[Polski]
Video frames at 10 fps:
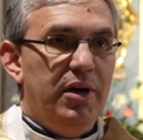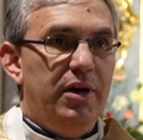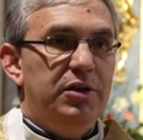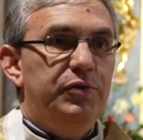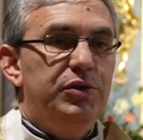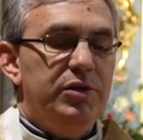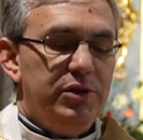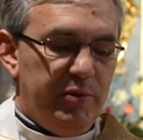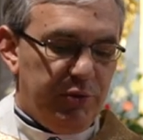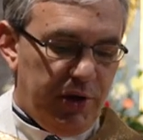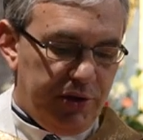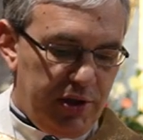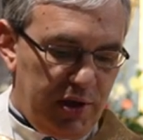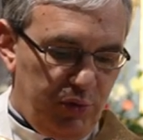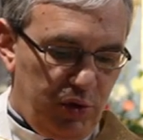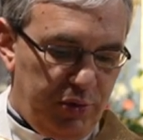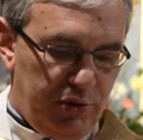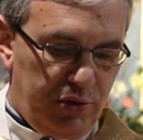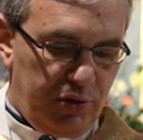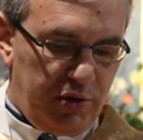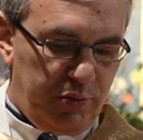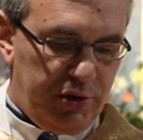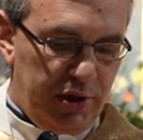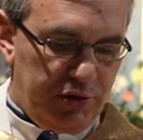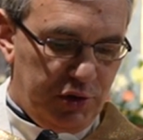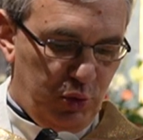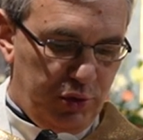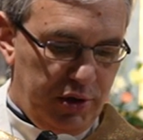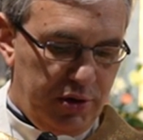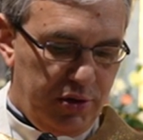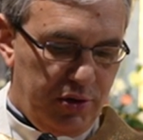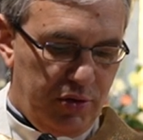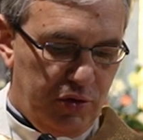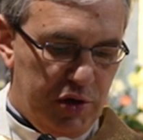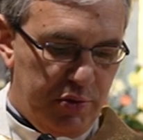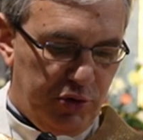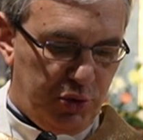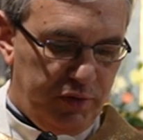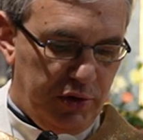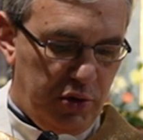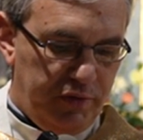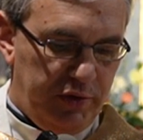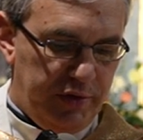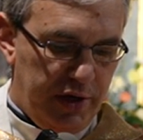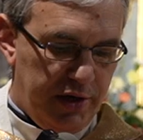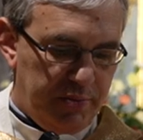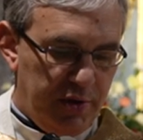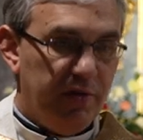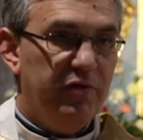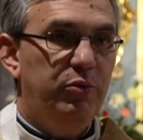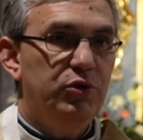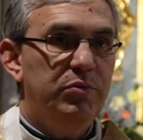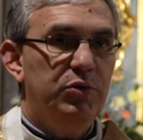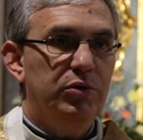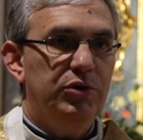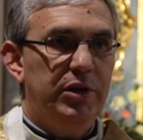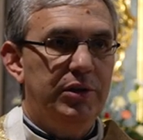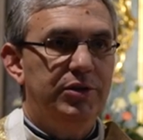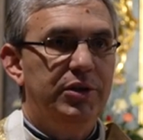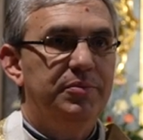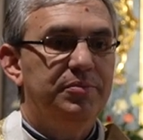Ale zwycięstwem szatana byłoby to, gdyby ten smutek odebrał człowiekowi wiarę w Boże miłosierdzie.